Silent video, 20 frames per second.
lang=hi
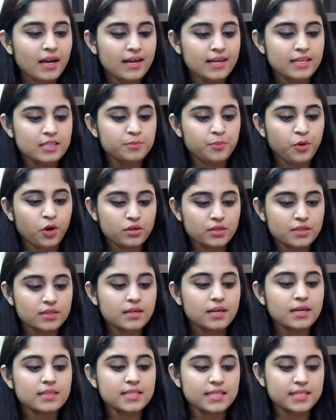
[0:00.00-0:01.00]
है इस
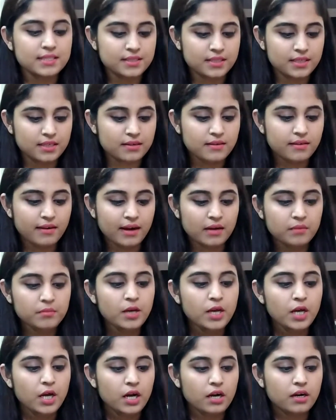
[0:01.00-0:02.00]
प्रोडक्ट का 16 ग्राम
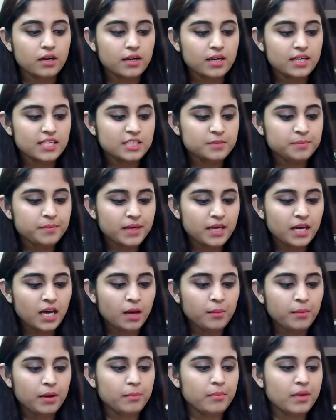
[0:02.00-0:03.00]
इसमें
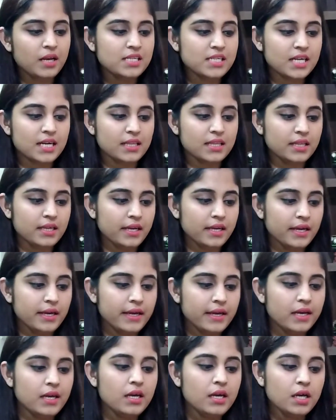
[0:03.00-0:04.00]
हमें मिल जाते
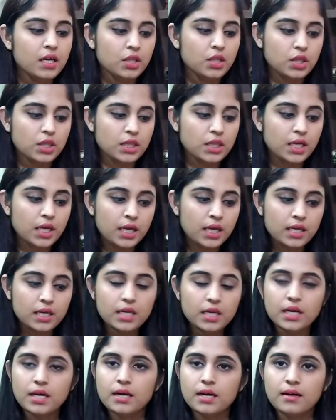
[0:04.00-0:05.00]
हैं
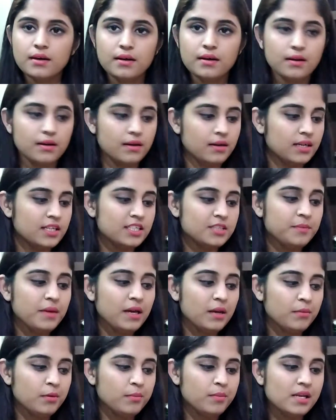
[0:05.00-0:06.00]
तीन इसमें
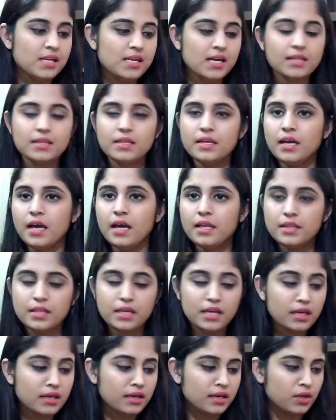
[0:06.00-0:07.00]
हमें मिल जाते हैं
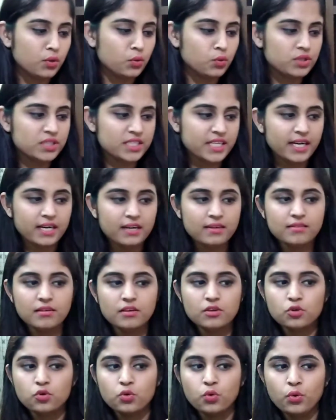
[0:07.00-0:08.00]
तीन न्यूड शेड्स
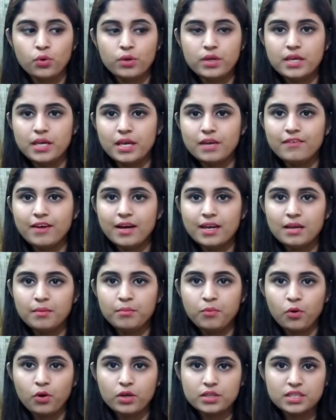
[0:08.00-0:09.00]
तो ये वाला
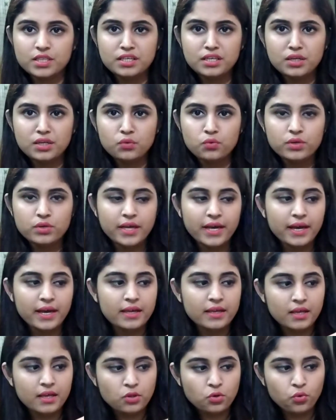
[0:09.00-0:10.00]
बहुत ही न्यूड है
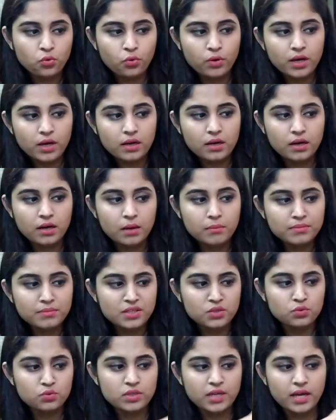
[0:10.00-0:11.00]
ये थोड़ा कम
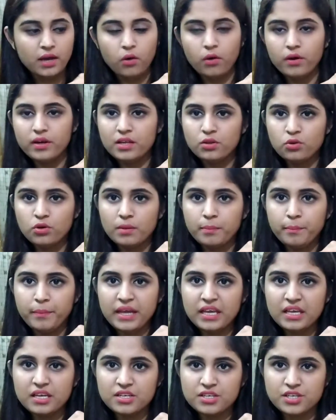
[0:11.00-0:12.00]
न्यूड है और ये थोड़ा
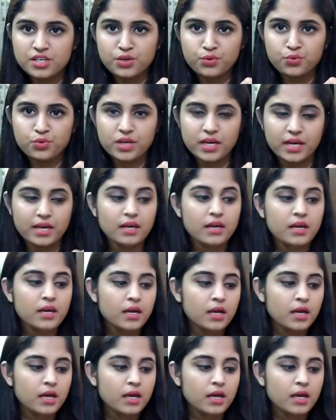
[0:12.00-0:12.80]
पिंकिश न्यूड है